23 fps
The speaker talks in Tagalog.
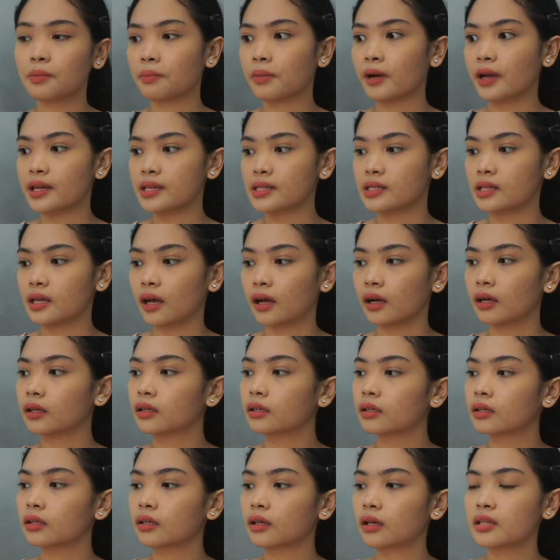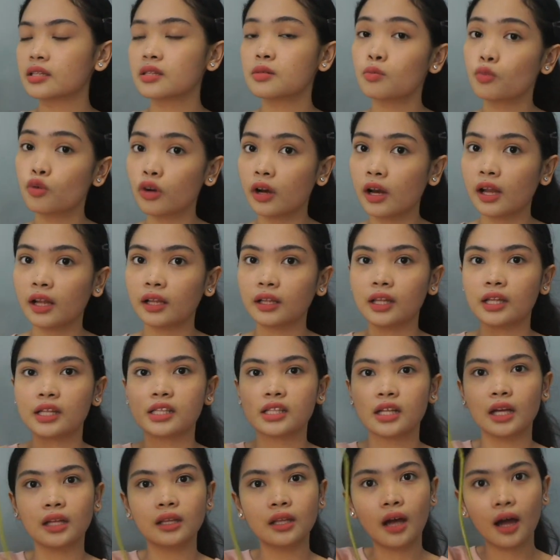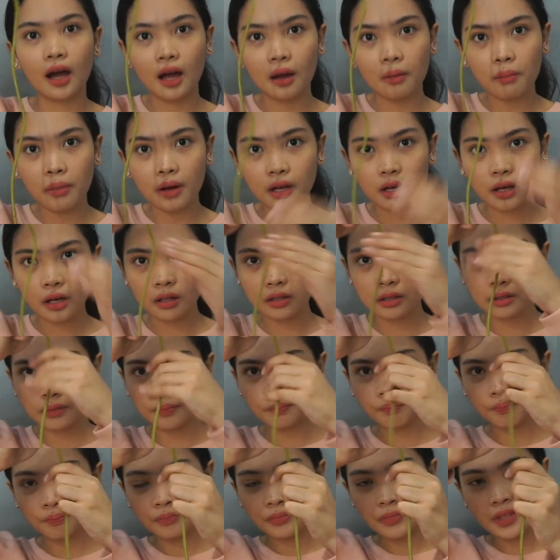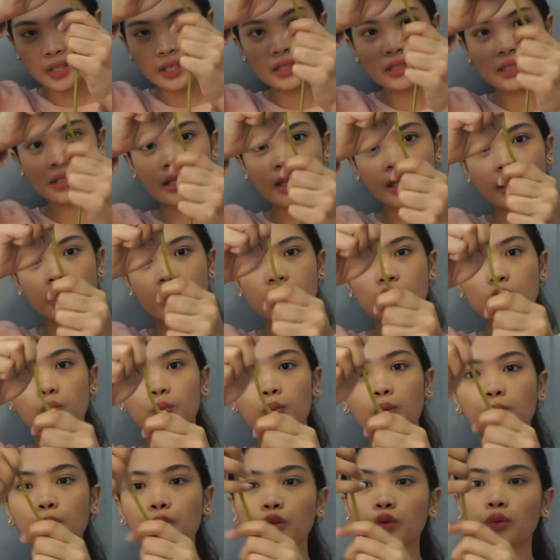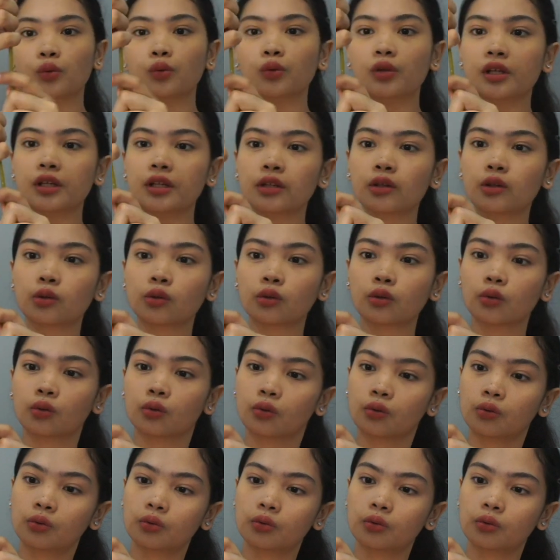sa price niya. Kasi mura lang din siya. And ang haba ng stick niya, so puputulin ko to.